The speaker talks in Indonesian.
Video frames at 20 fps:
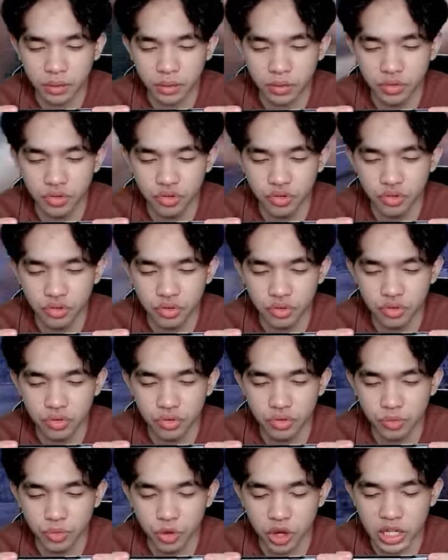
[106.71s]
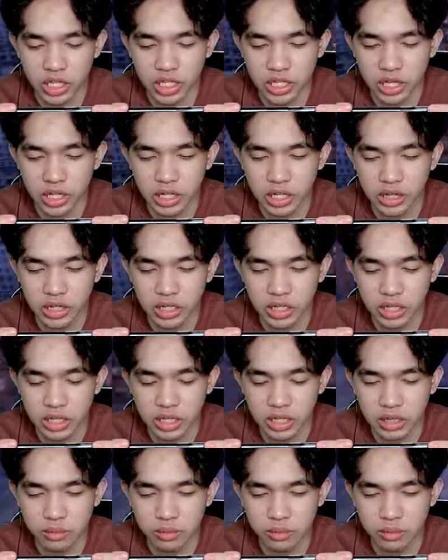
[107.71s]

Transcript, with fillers: uh, uh mengejar kita dia